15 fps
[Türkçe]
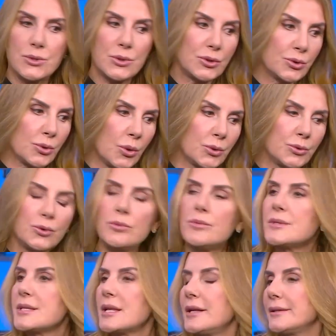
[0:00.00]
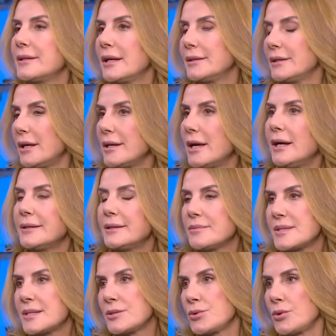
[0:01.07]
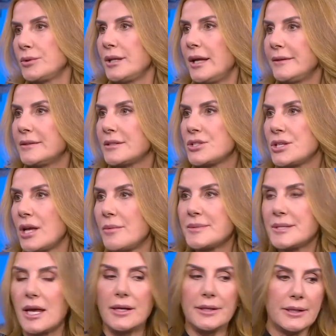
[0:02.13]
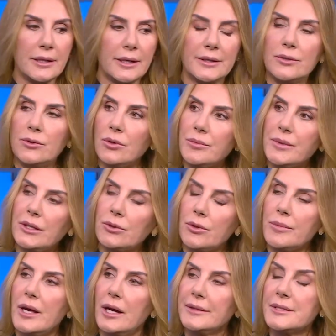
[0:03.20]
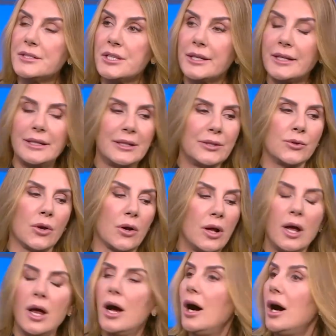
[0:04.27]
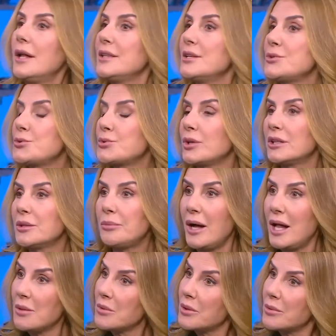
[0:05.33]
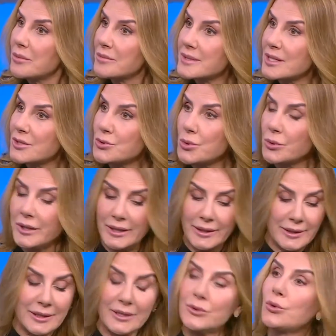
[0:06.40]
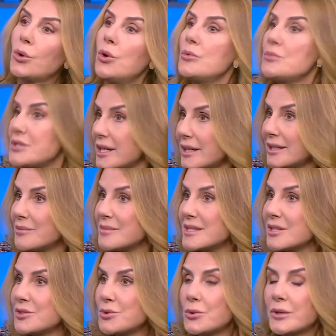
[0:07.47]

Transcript: Çünkü doğduğumuz andan hayatımızı sonlandıracağımız ana kadar o mikrobiyata şekilleniyor. Anne sütü alıp almamamızla çok ilgili, doğum şeklimizle Doğru.